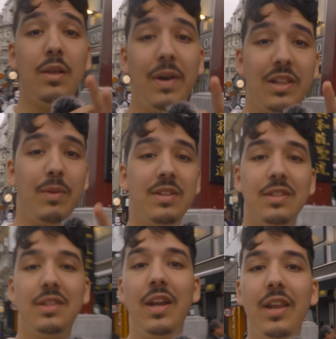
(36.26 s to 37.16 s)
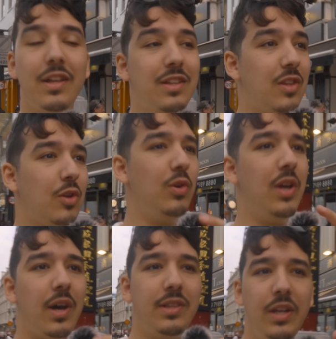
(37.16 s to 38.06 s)
دابا هاد البلاصه الدراري اللي غادي ندخلوا
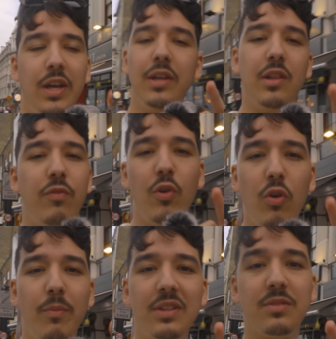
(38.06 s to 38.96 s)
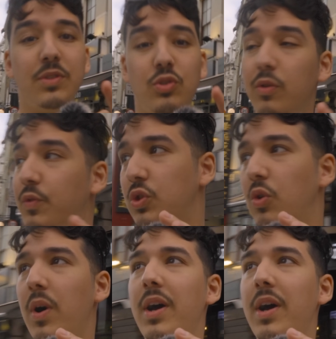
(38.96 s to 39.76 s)
ليها غادي نحيد الفلو او ماكس باش تشوفوا شنو